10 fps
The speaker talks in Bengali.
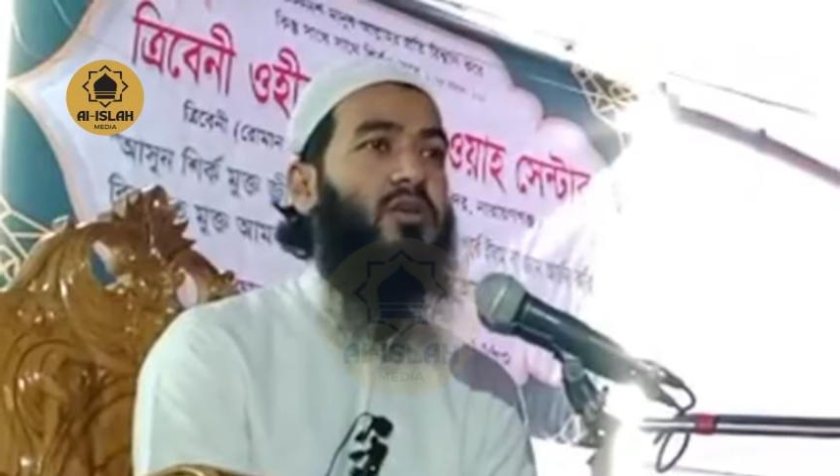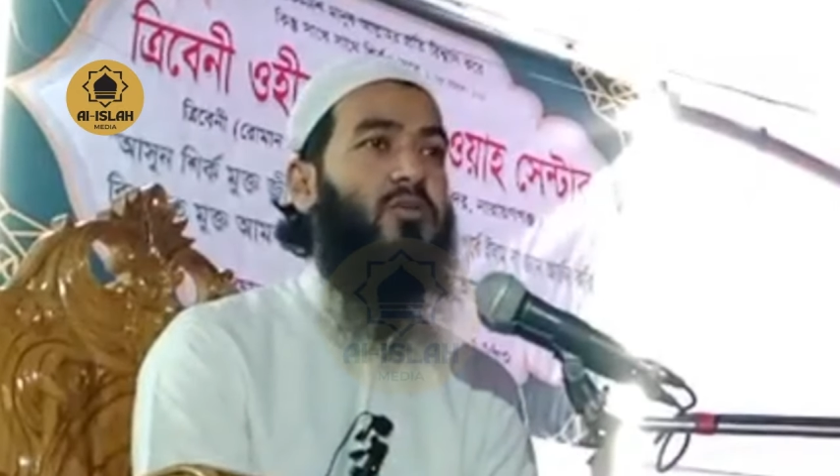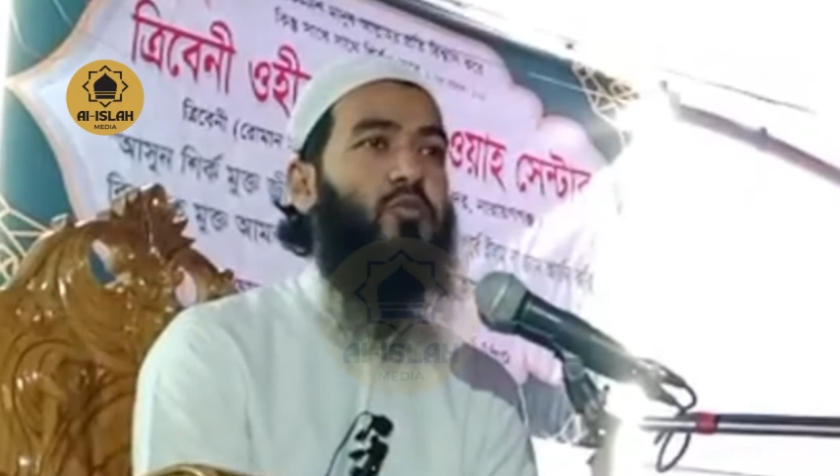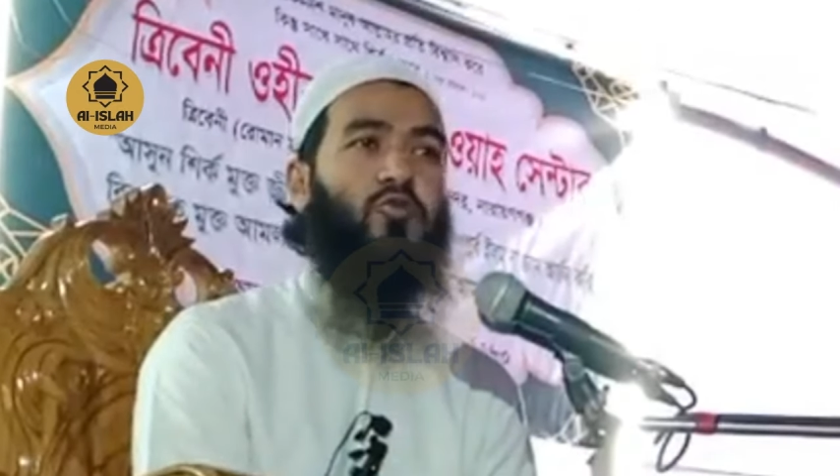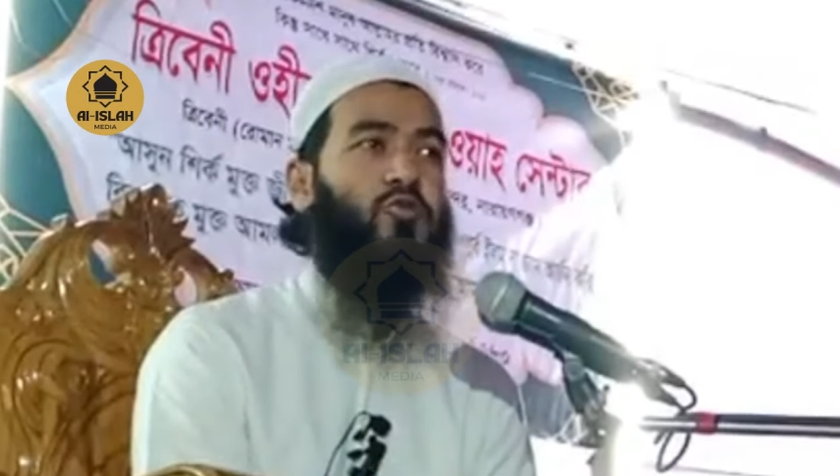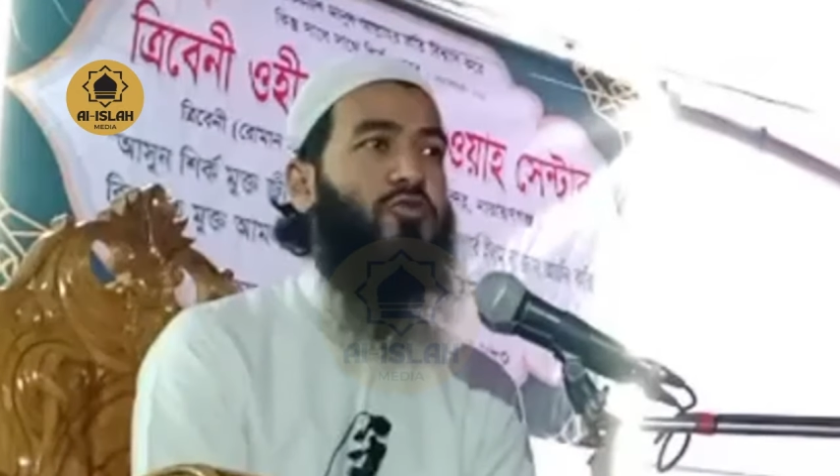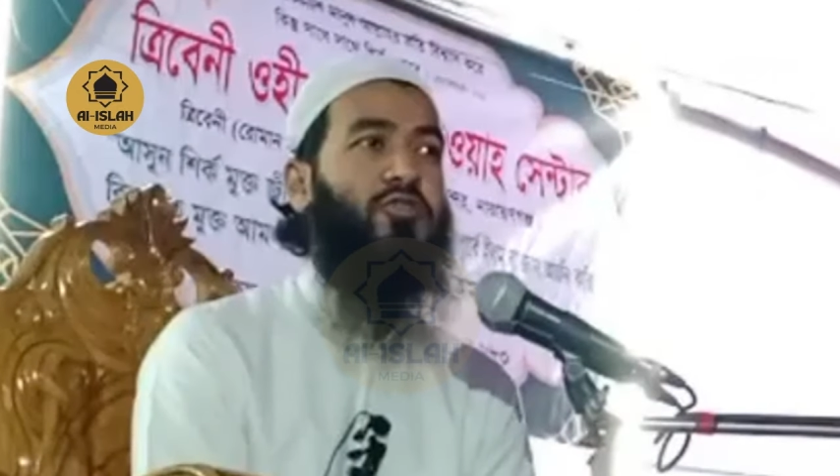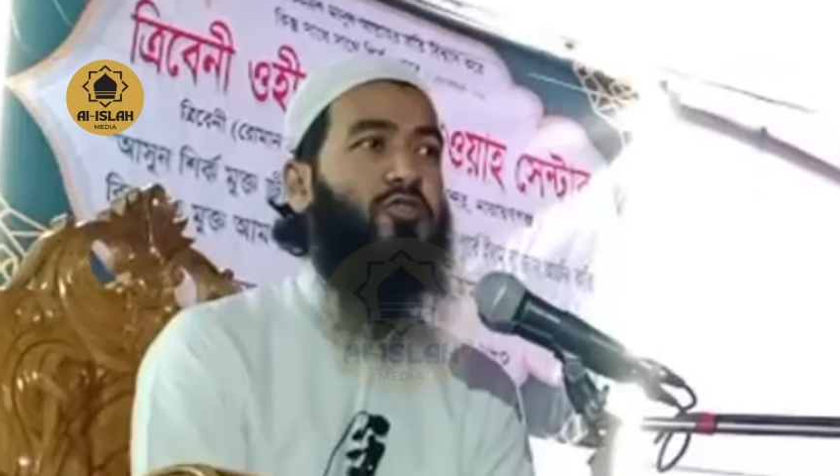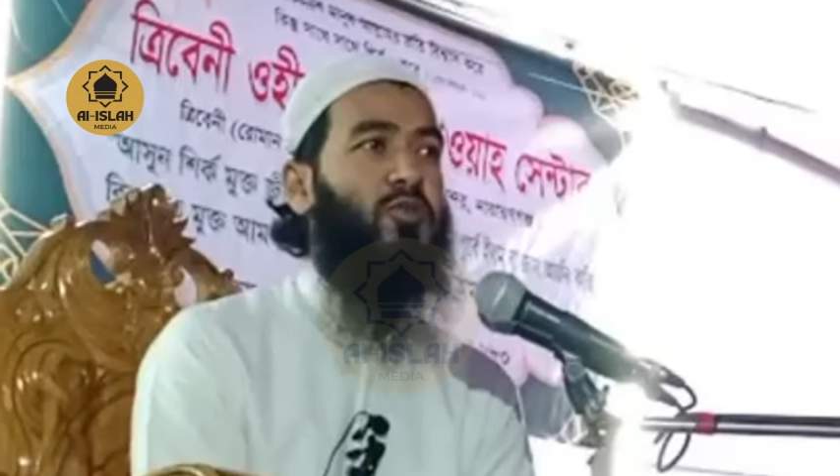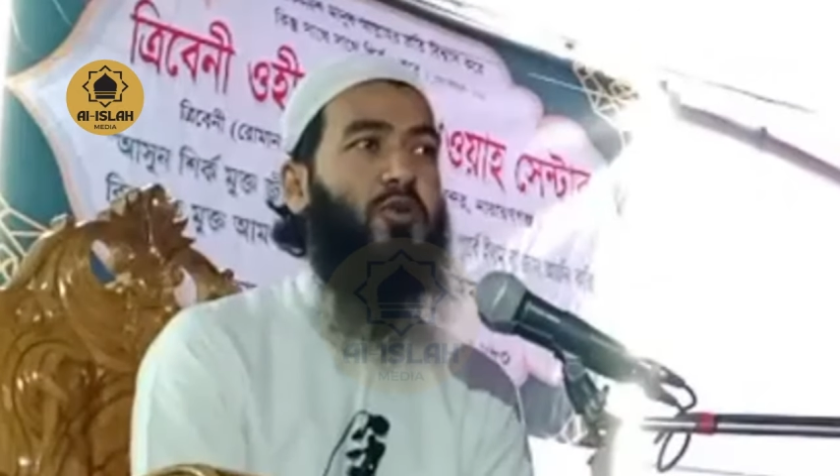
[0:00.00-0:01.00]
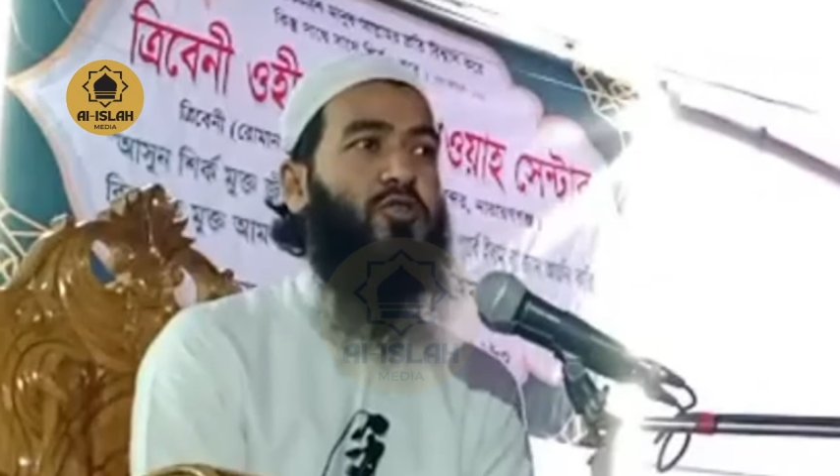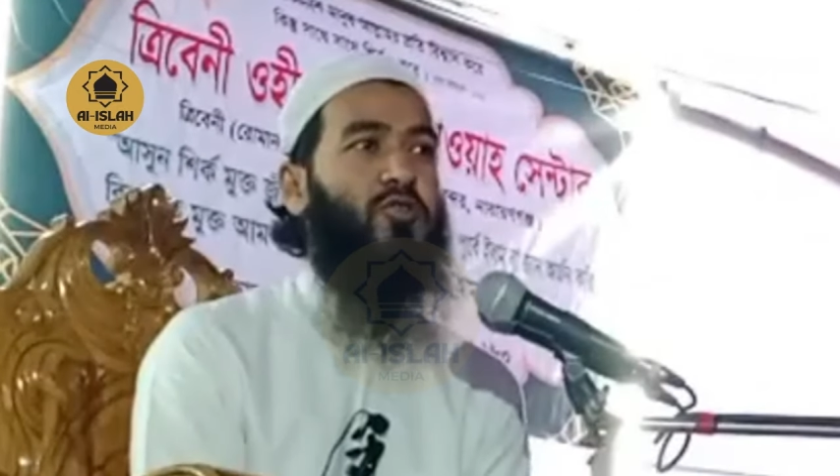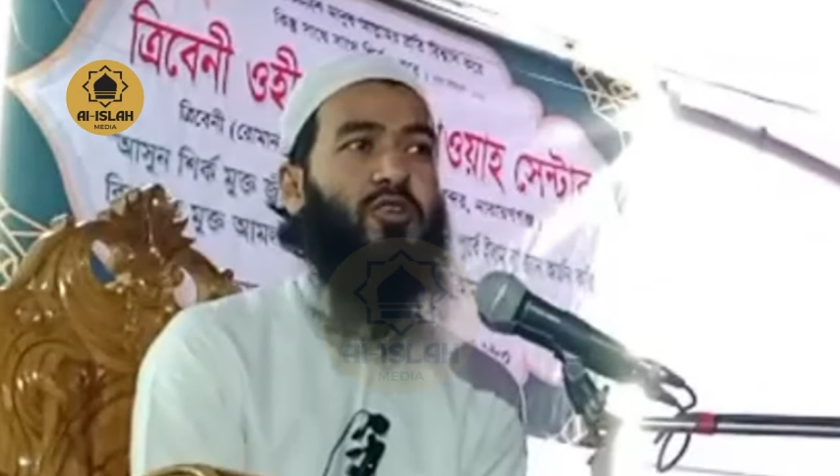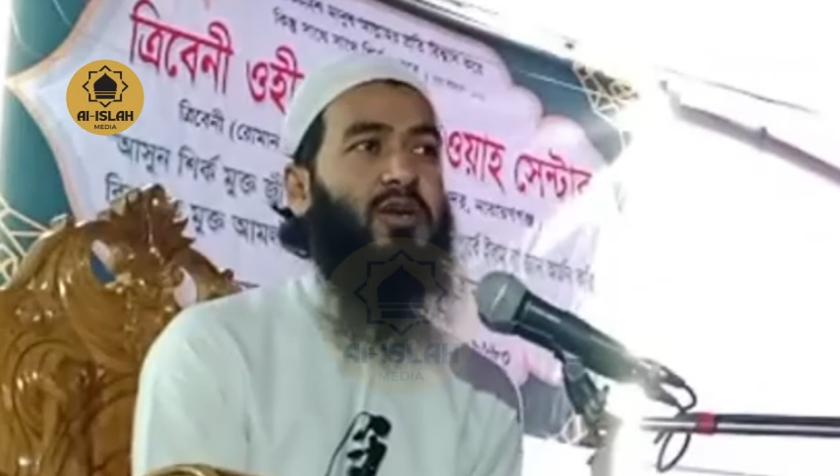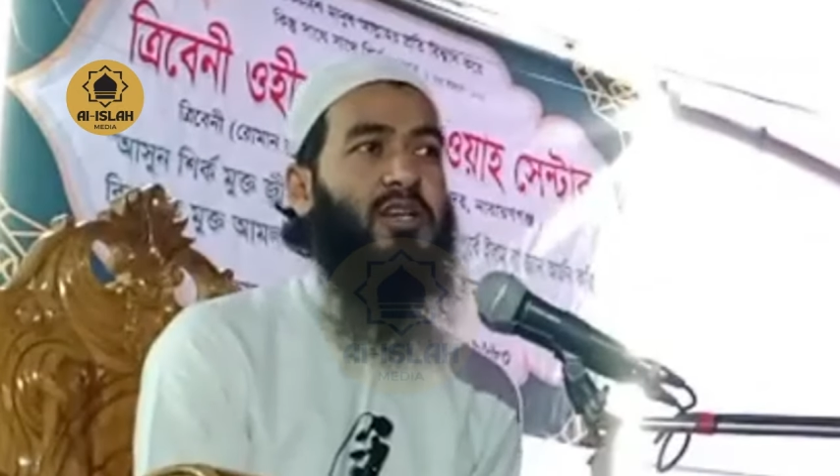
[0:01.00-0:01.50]
প্রতিযোগিতায়
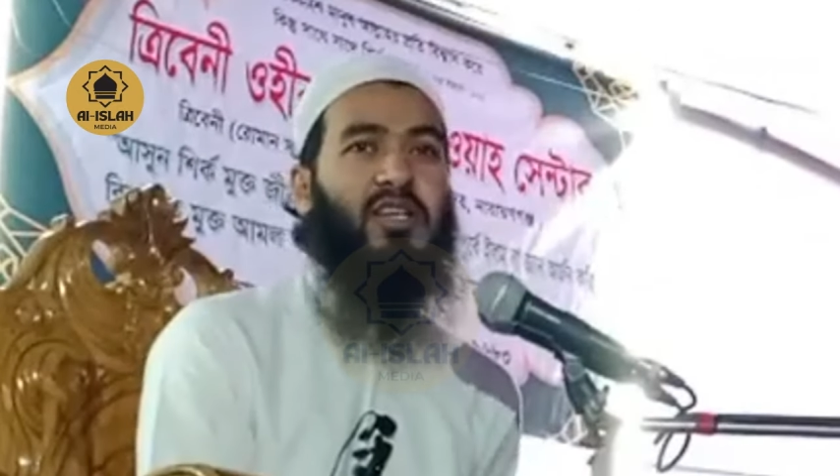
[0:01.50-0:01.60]
বছরের বাকি